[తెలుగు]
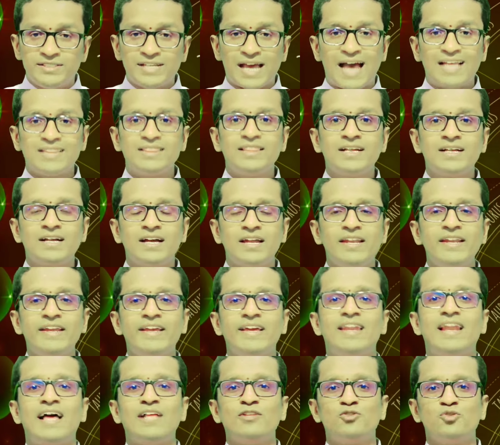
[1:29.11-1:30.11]
జాతకాన్ని
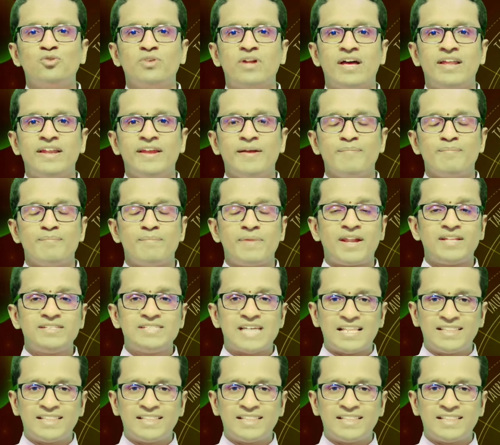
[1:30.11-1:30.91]
ఎలా చూడాలి మన